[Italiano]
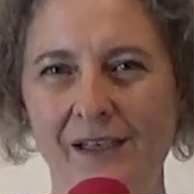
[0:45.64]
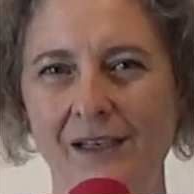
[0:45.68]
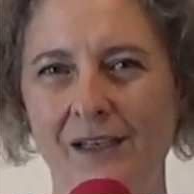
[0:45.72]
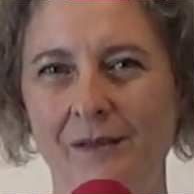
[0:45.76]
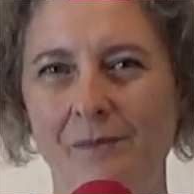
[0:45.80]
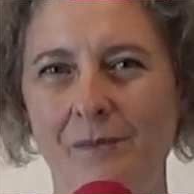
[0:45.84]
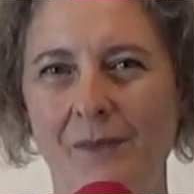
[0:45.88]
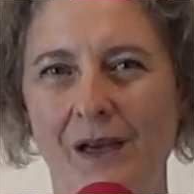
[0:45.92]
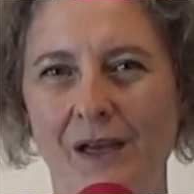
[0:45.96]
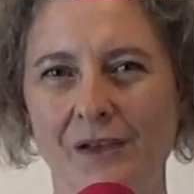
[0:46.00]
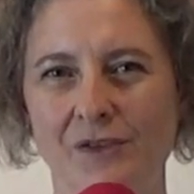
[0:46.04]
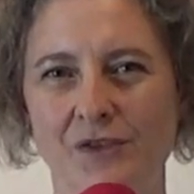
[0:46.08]

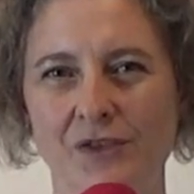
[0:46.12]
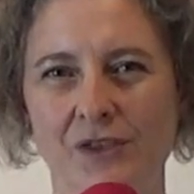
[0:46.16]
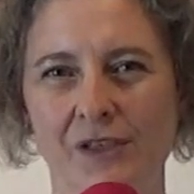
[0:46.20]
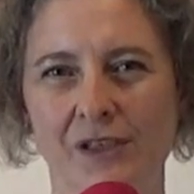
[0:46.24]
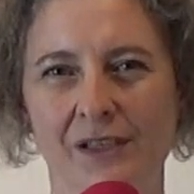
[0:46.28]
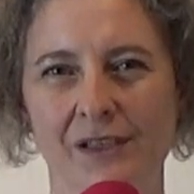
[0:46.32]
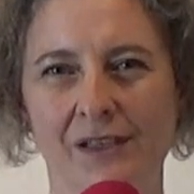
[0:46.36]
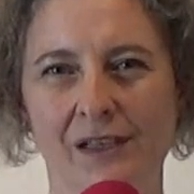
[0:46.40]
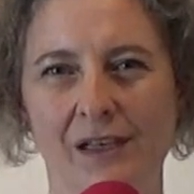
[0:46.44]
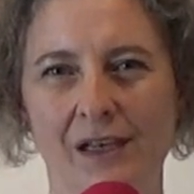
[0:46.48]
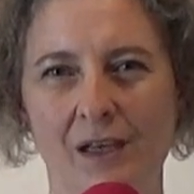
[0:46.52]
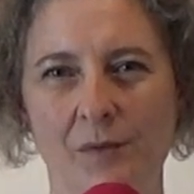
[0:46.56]

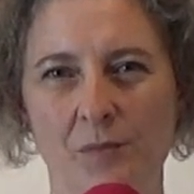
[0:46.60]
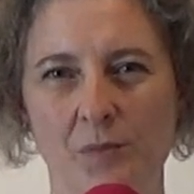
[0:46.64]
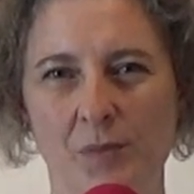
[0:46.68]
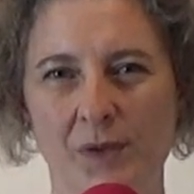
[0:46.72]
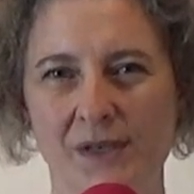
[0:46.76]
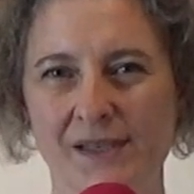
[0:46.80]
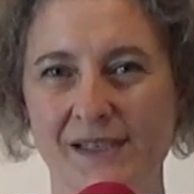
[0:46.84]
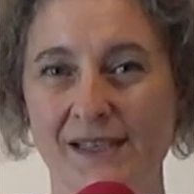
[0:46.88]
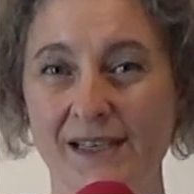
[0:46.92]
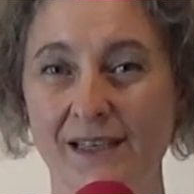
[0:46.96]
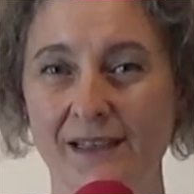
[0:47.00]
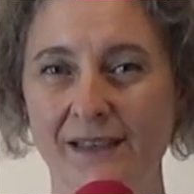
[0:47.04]
l'immagine
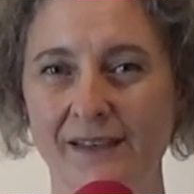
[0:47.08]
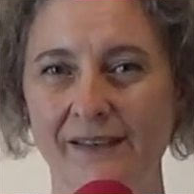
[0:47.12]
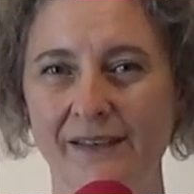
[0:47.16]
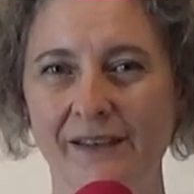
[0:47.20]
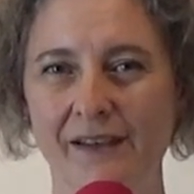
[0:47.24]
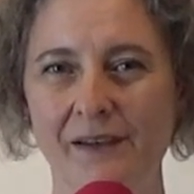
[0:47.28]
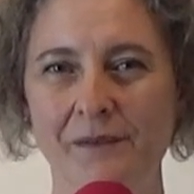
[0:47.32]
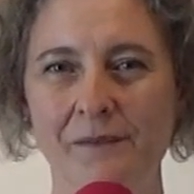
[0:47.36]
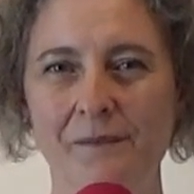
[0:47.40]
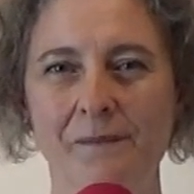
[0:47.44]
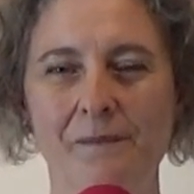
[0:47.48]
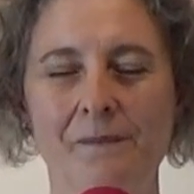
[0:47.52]

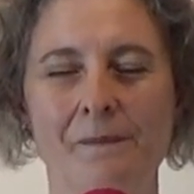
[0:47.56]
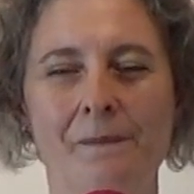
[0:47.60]
dell'impresente